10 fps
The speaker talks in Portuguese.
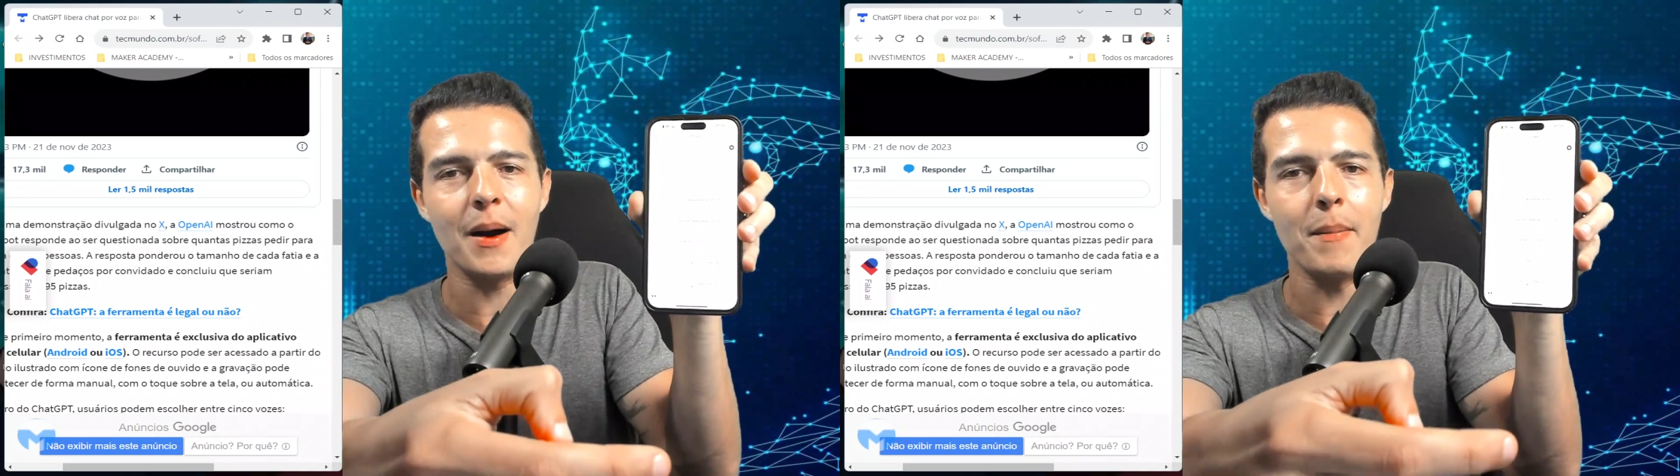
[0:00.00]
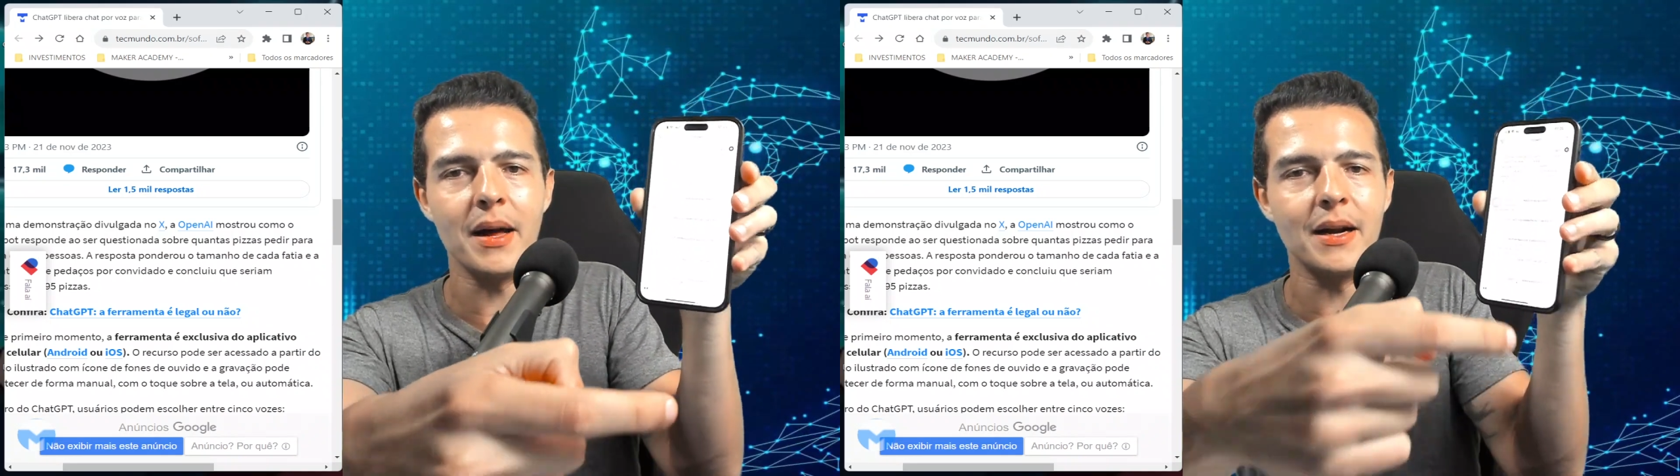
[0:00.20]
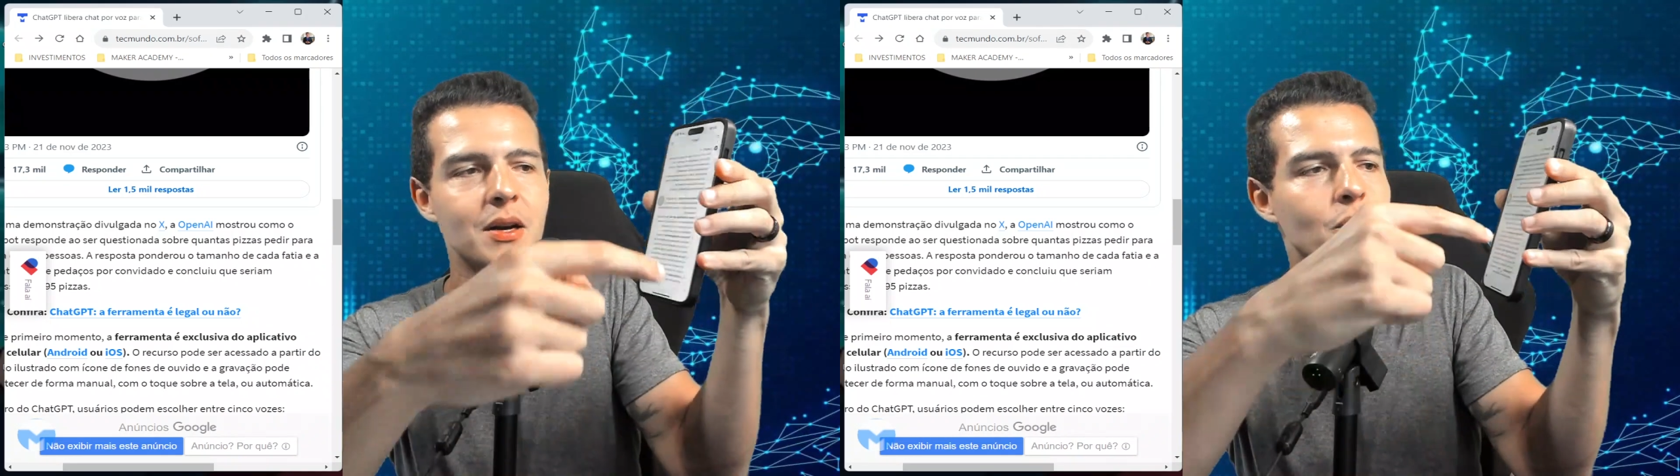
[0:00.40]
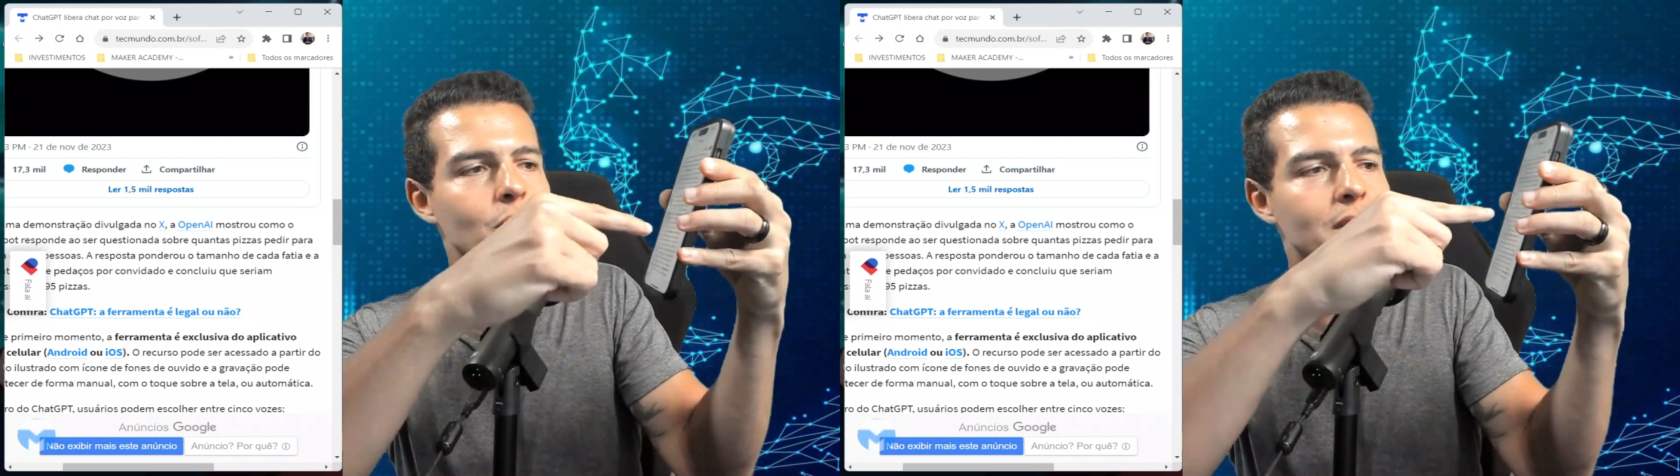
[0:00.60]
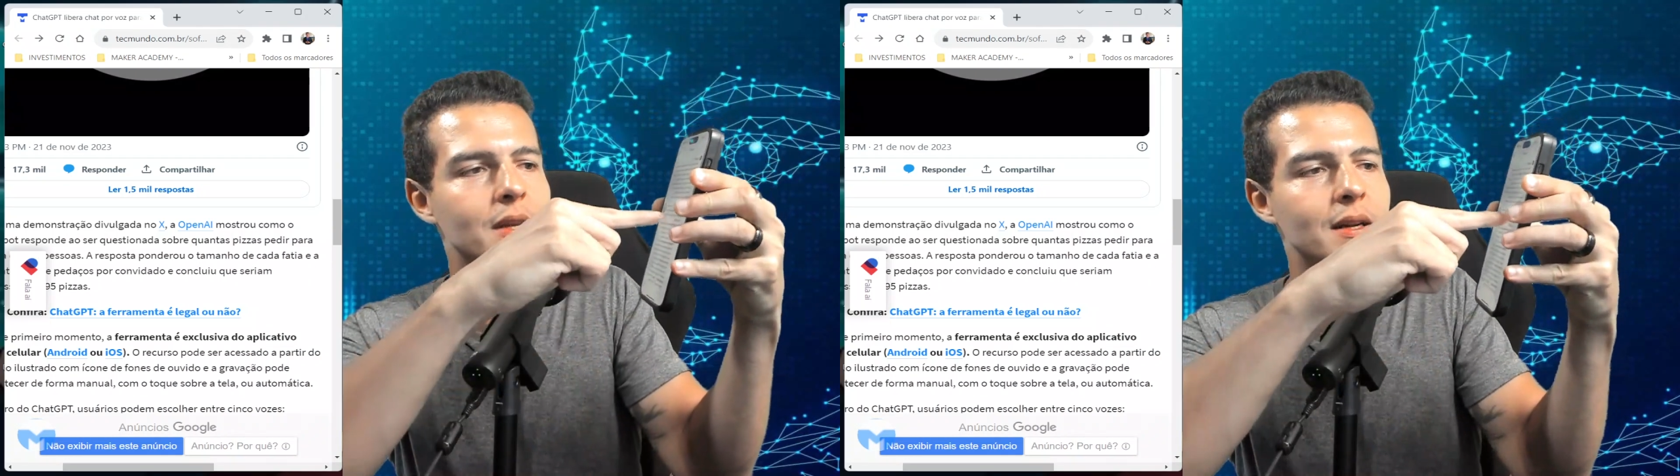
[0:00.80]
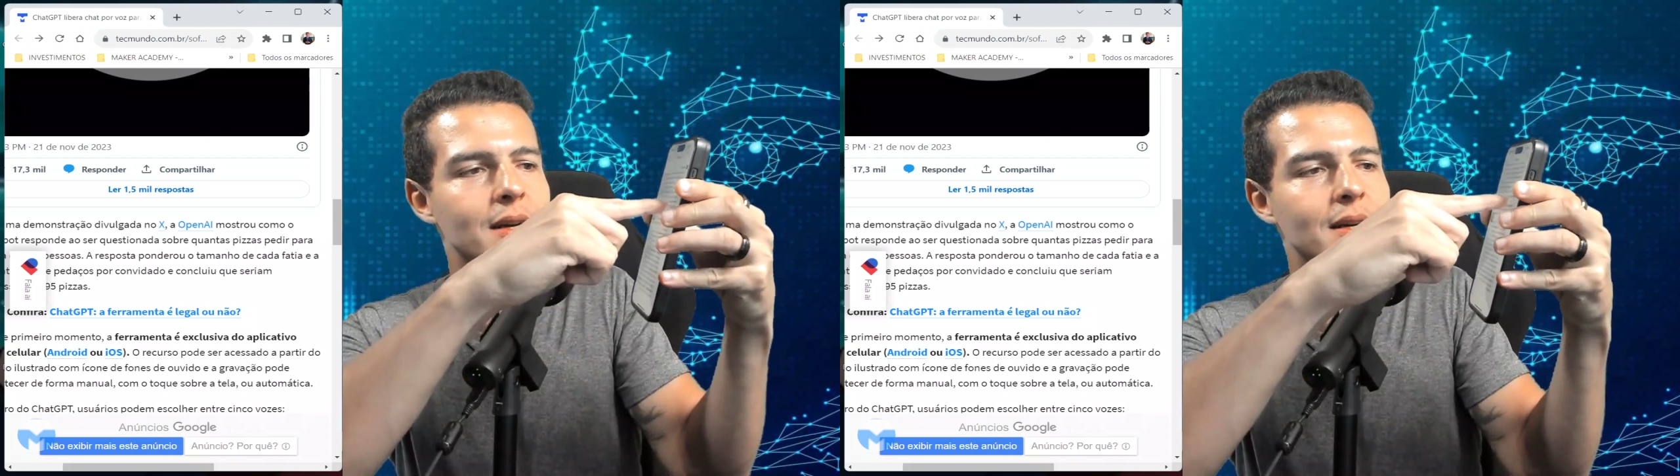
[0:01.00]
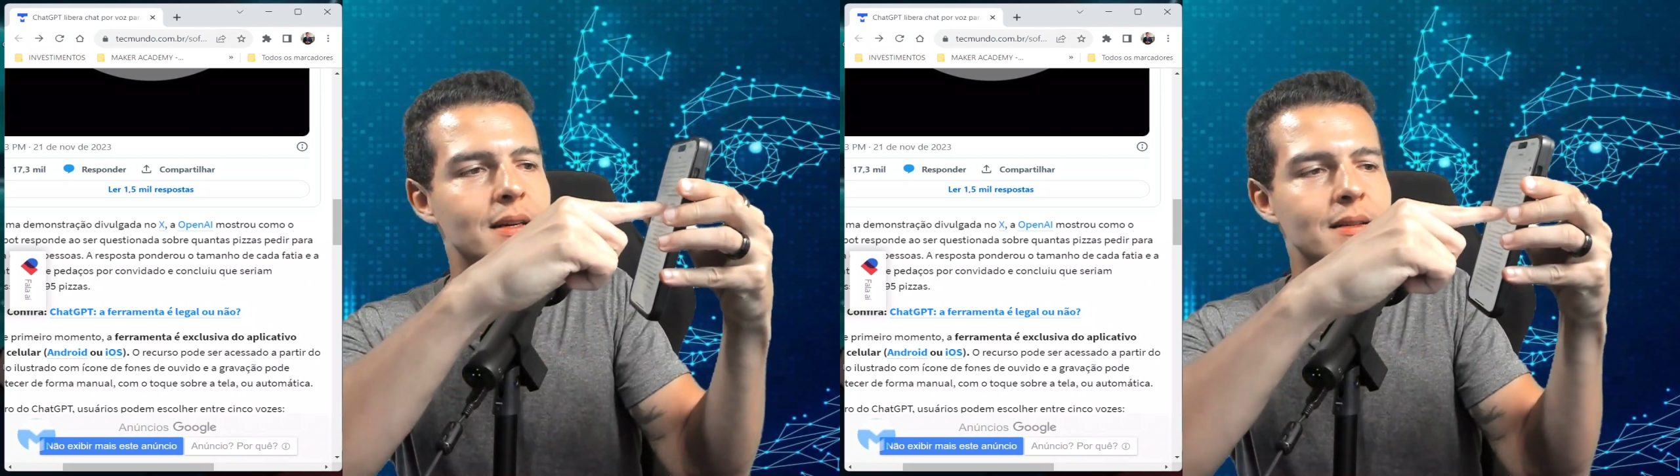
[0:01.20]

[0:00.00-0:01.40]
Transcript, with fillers: branco aqui na,